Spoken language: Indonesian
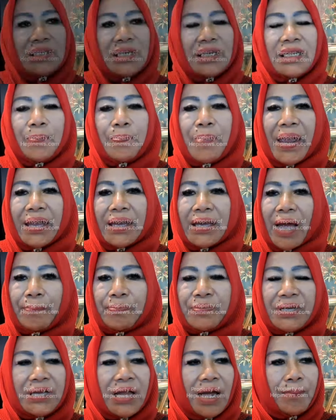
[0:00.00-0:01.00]
Jadi
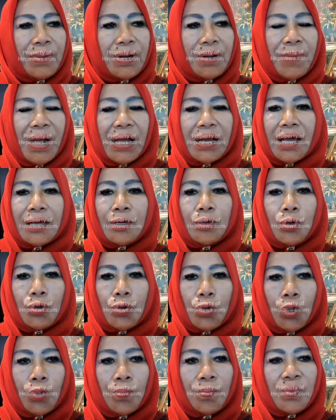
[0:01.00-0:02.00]
backup tidak melemahkan
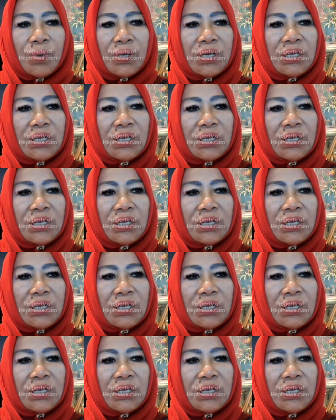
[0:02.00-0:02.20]
hukum.